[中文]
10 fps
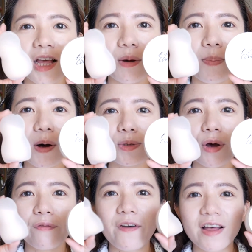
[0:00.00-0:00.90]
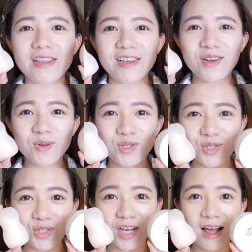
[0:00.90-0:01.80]
它的包装非常的有
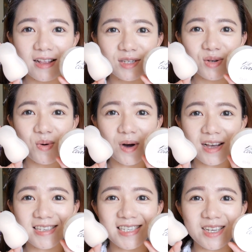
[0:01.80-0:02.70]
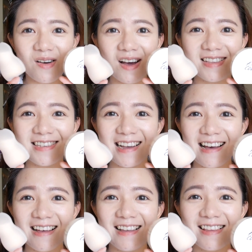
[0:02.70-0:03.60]
质感，就我很喜欢这样。
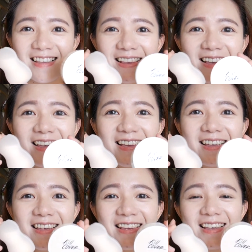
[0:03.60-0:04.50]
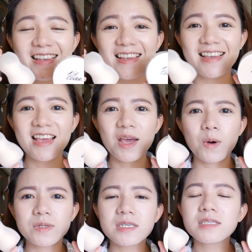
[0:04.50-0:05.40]
对，
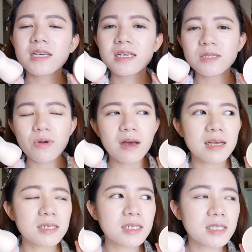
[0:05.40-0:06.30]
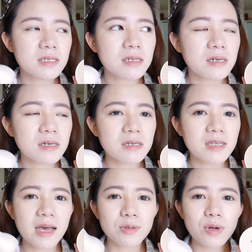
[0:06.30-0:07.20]
我真的是很喜欢韩系的
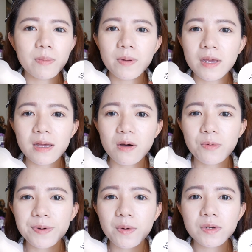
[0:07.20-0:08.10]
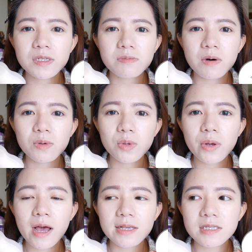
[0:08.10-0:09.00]
彩妆品啊！我不知道为什么，我对于
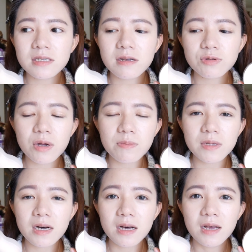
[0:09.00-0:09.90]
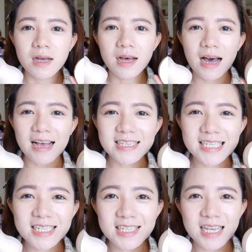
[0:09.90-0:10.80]
韩系的彩妆，呃，韩
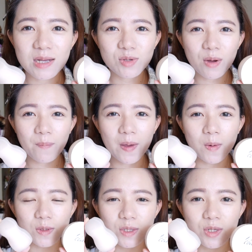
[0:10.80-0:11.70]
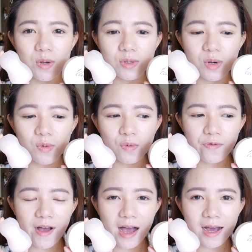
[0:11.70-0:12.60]
系的彩妆品，我就是有一种无
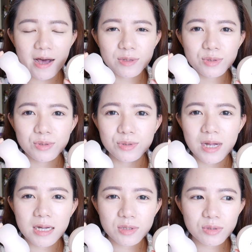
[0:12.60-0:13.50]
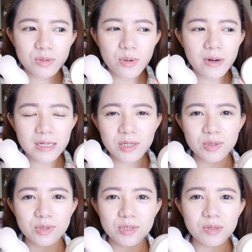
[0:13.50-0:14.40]
法抗拒，它就是对我来讲，
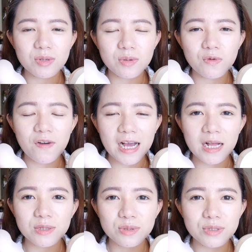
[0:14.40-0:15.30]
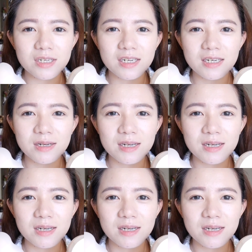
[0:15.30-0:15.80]
就是有一种无法抗拒的